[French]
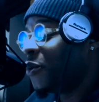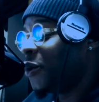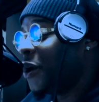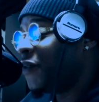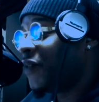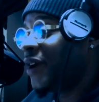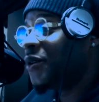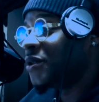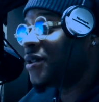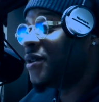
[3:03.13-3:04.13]
pour, le
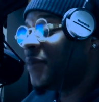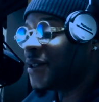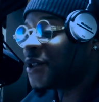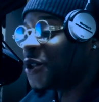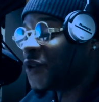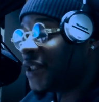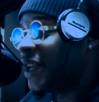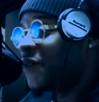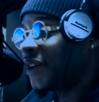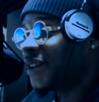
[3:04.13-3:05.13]
fan aussi, parce que je veux dire
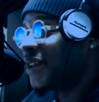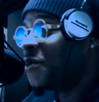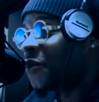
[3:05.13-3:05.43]
la vérité,